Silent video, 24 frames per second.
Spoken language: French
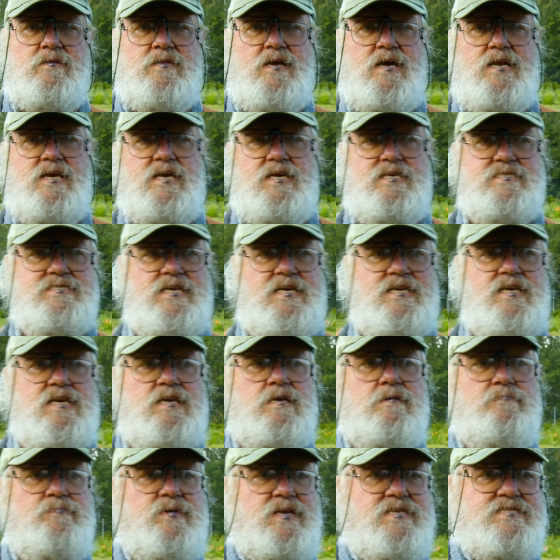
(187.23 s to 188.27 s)
dans les
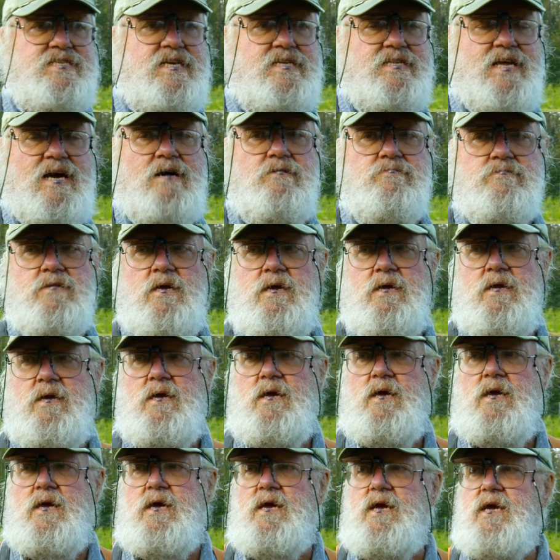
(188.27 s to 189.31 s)
années précédentes.
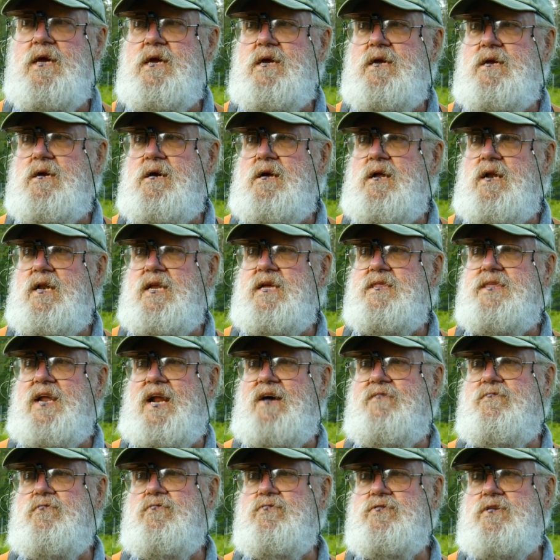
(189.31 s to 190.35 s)
Et les
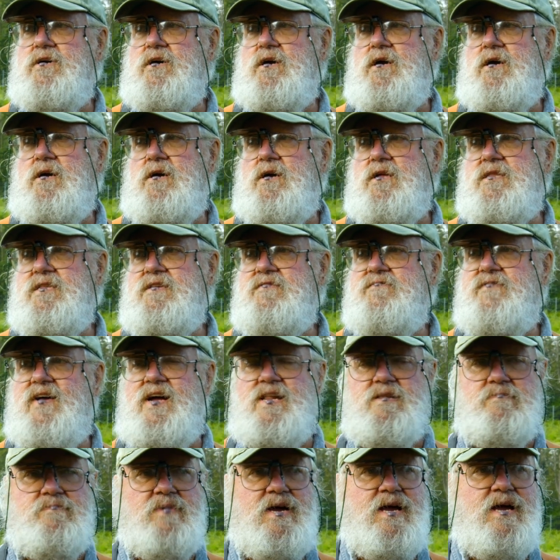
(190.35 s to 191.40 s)
travaux de
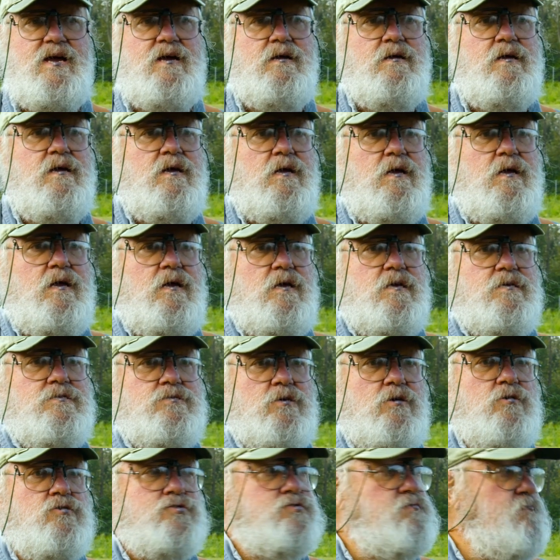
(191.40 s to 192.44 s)
nivellement
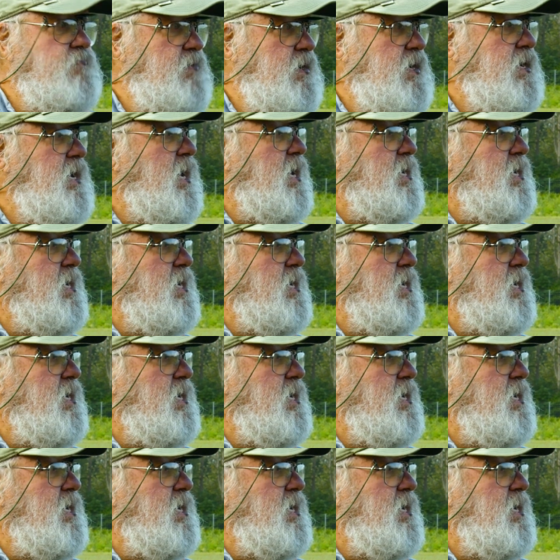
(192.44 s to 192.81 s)
sont souvent